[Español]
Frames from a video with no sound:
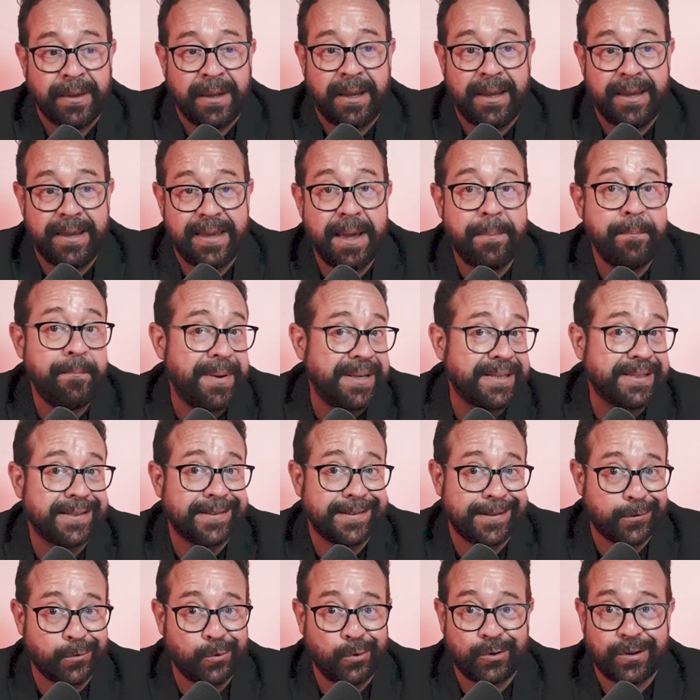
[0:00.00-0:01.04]
y ya empiezas
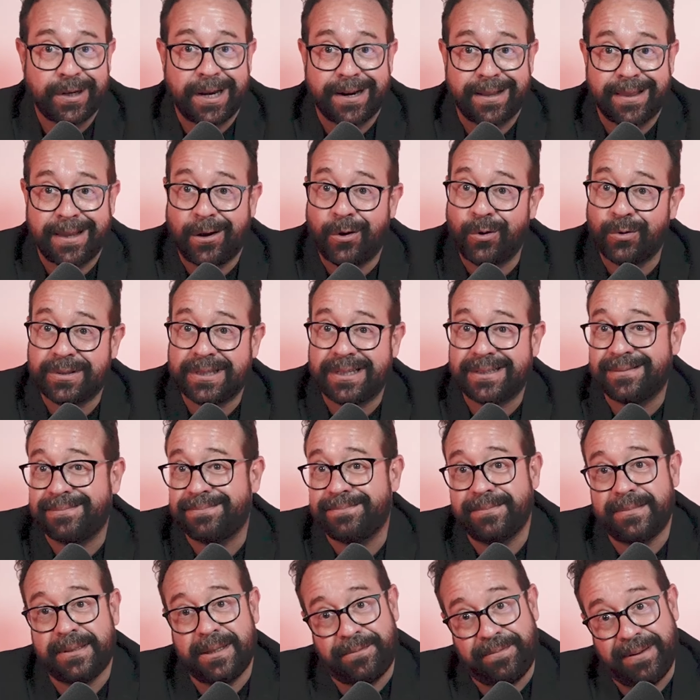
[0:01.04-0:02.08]
a escuchar de
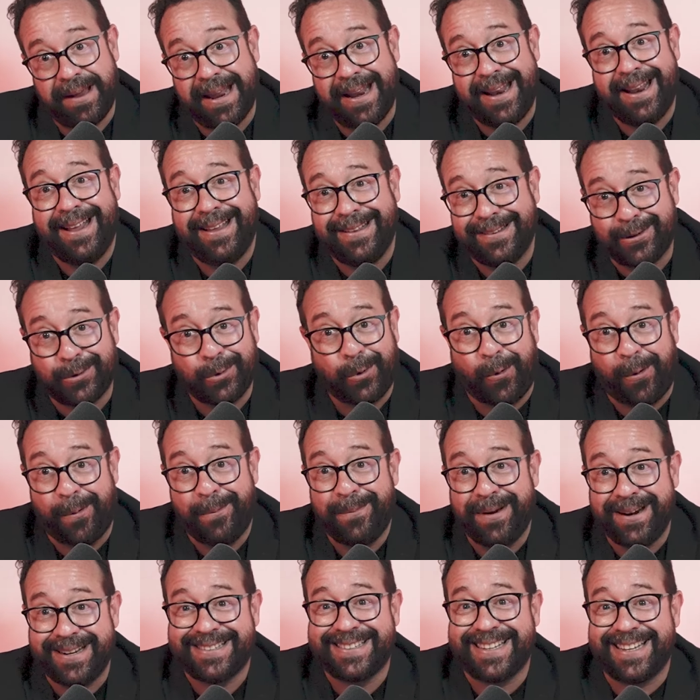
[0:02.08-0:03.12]
cosas diferentes, tu
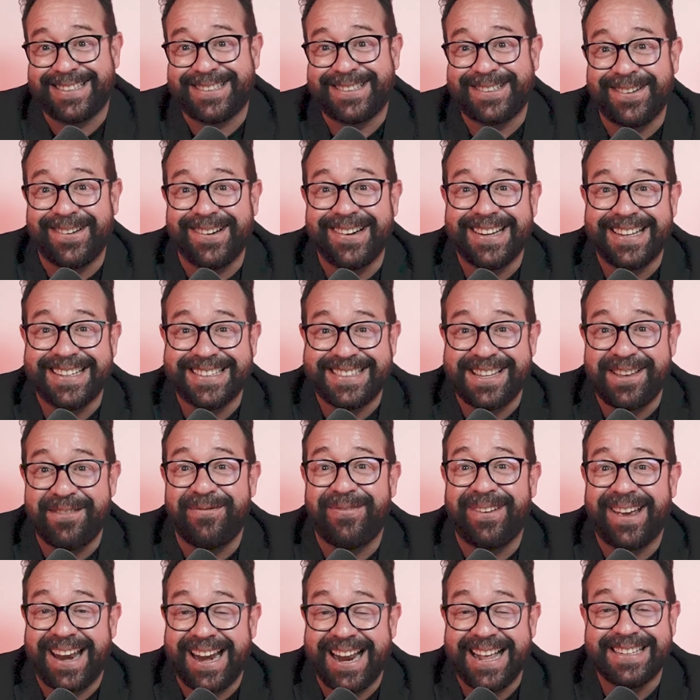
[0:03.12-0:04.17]
conversación es
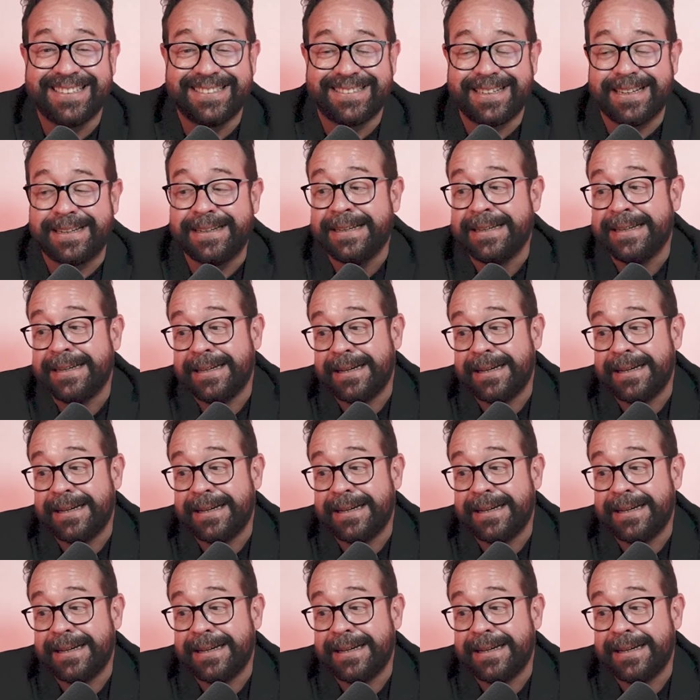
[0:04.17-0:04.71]
diferente.